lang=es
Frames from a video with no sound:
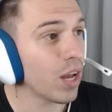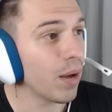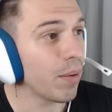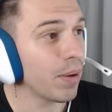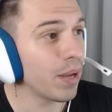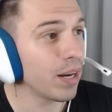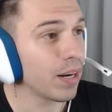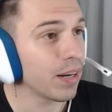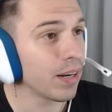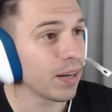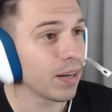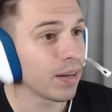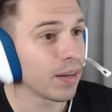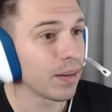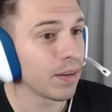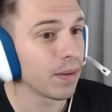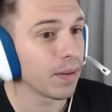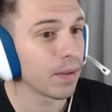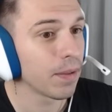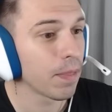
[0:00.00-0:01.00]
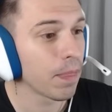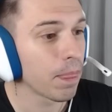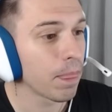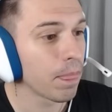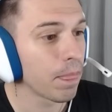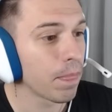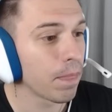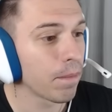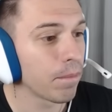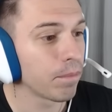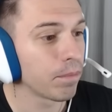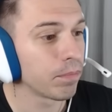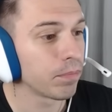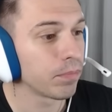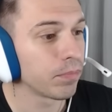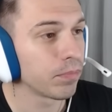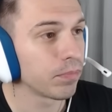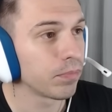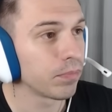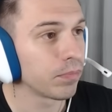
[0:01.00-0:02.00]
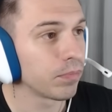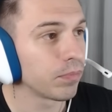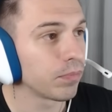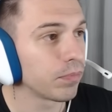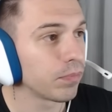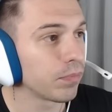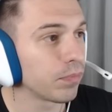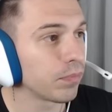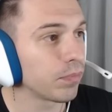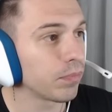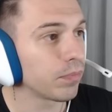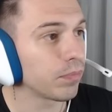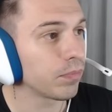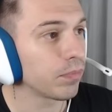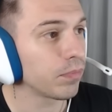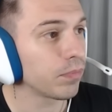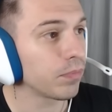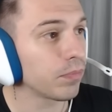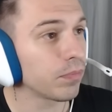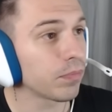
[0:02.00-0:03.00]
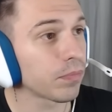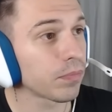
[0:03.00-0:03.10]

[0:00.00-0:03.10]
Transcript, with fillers: a ver. ¡Hey! ¿Qué sos?